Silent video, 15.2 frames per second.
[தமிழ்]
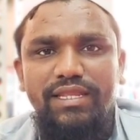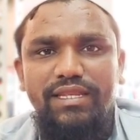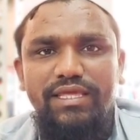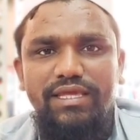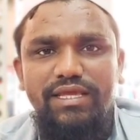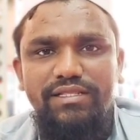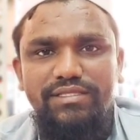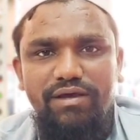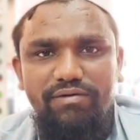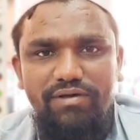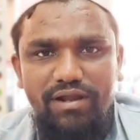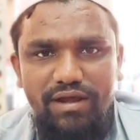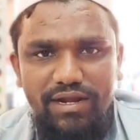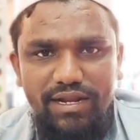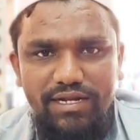நீங்கள்
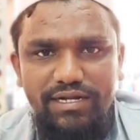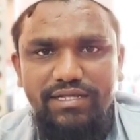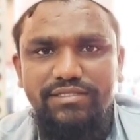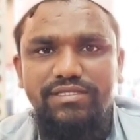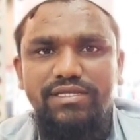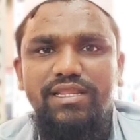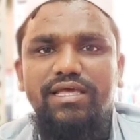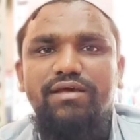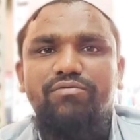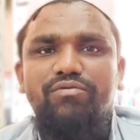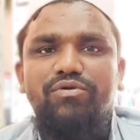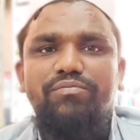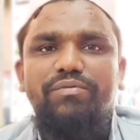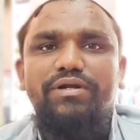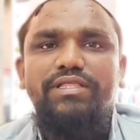தவறான இடத்தில்
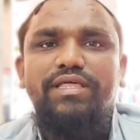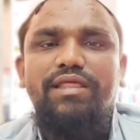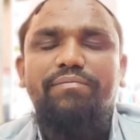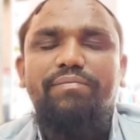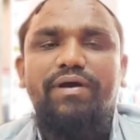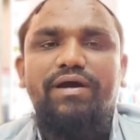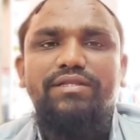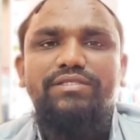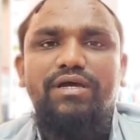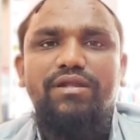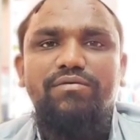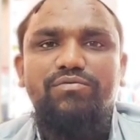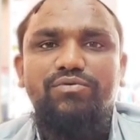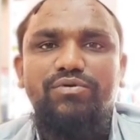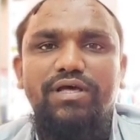ஒரு மனிதரை
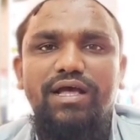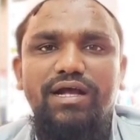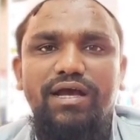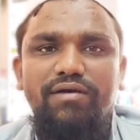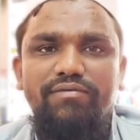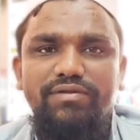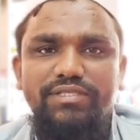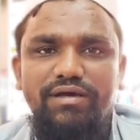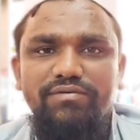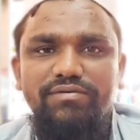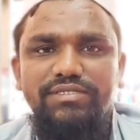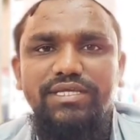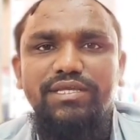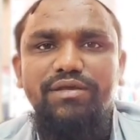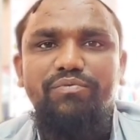பார்த்தாலும் கூட அங்கே அவர்
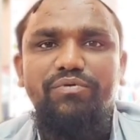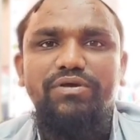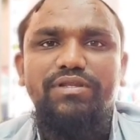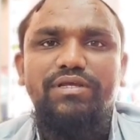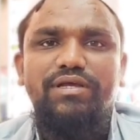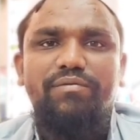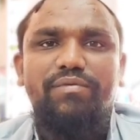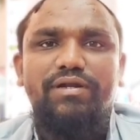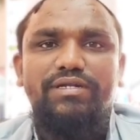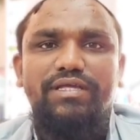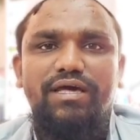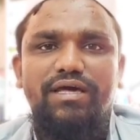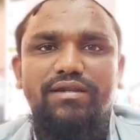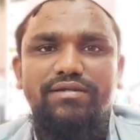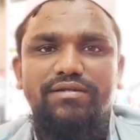தவறு செய்ய போயிருக்க
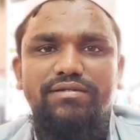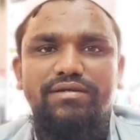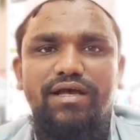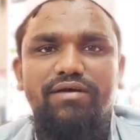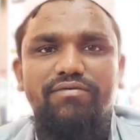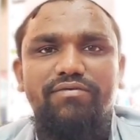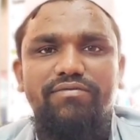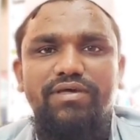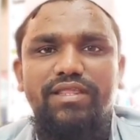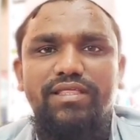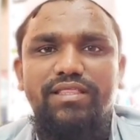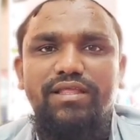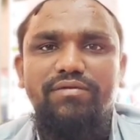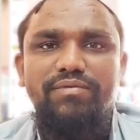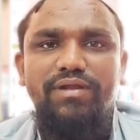மாட்டார் அவர் வேறு
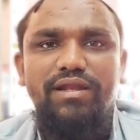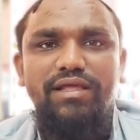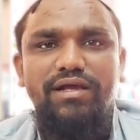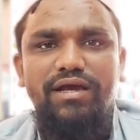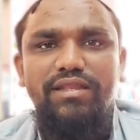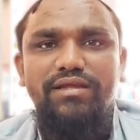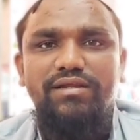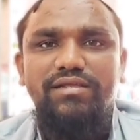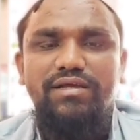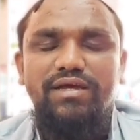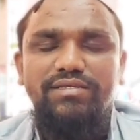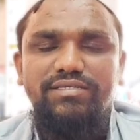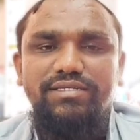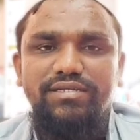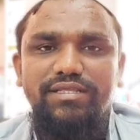ஏதேனும் நல்ல
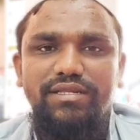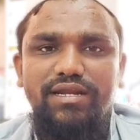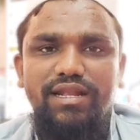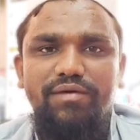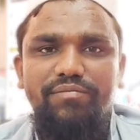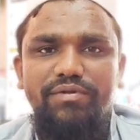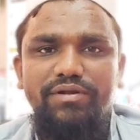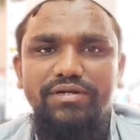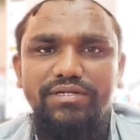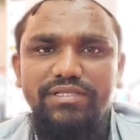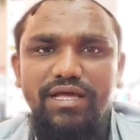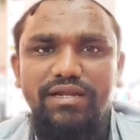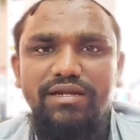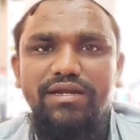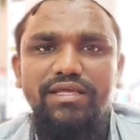காரியங்களுக்காக சென்றிருக்கலாம் என்று
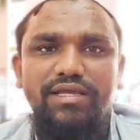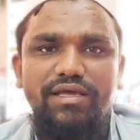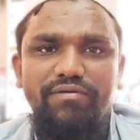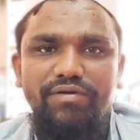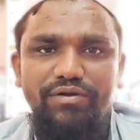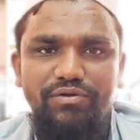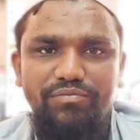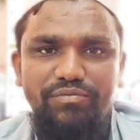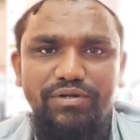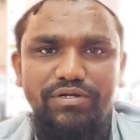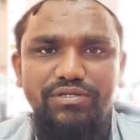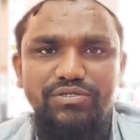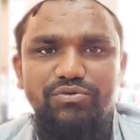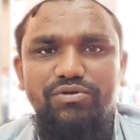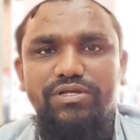தான் நினைக்க வேண்டும்
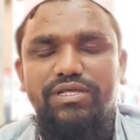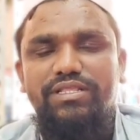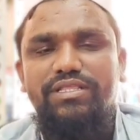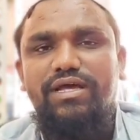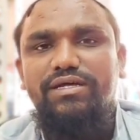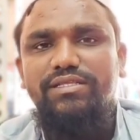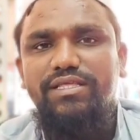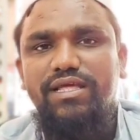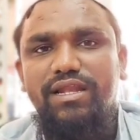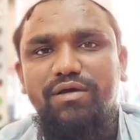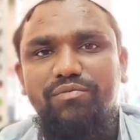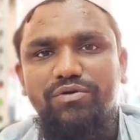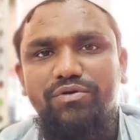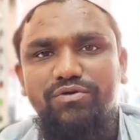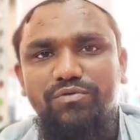என்று சொல்லுகிறது அதுதான்
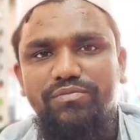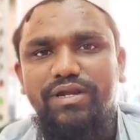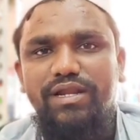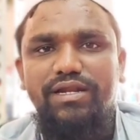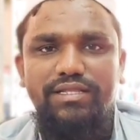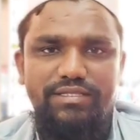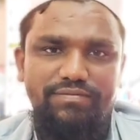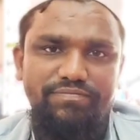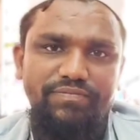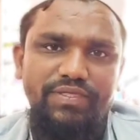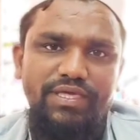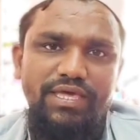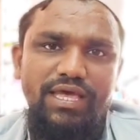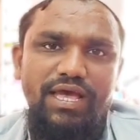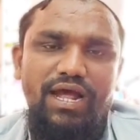நமக்கும் நல்லது
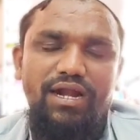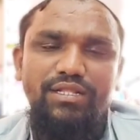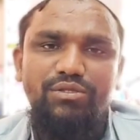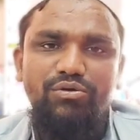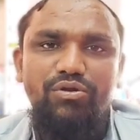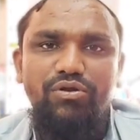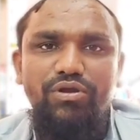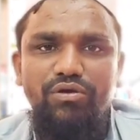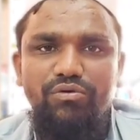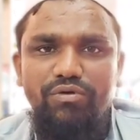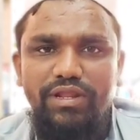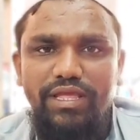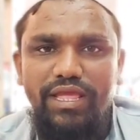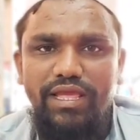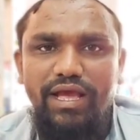அடுத்தவர்களுடைய
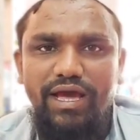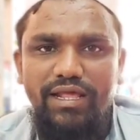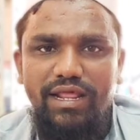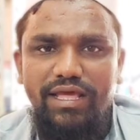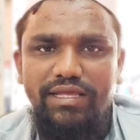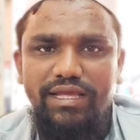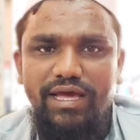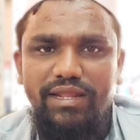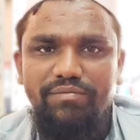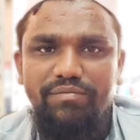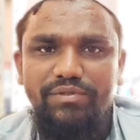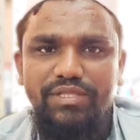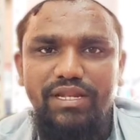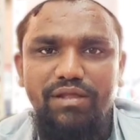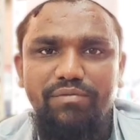குறையை ஆராய
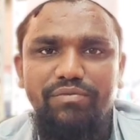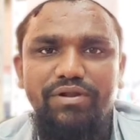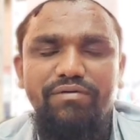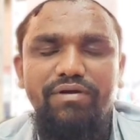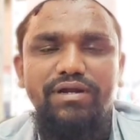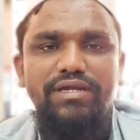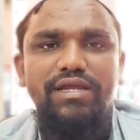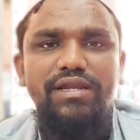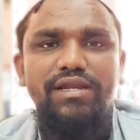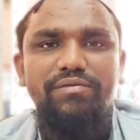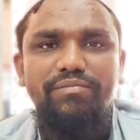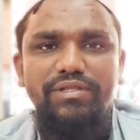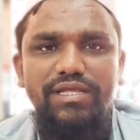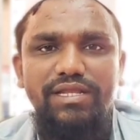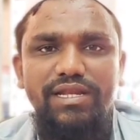ஆரம்பித்தால் நம்முடைய வாழ்க்கையில்
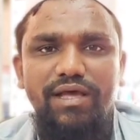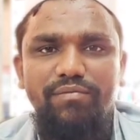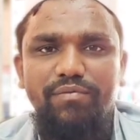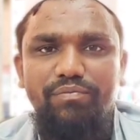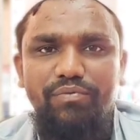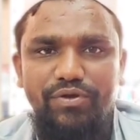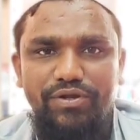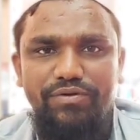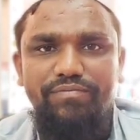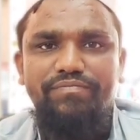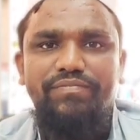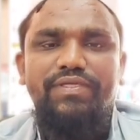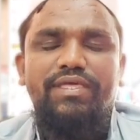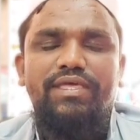நிம்மதி இல்லாமல் போயிடும்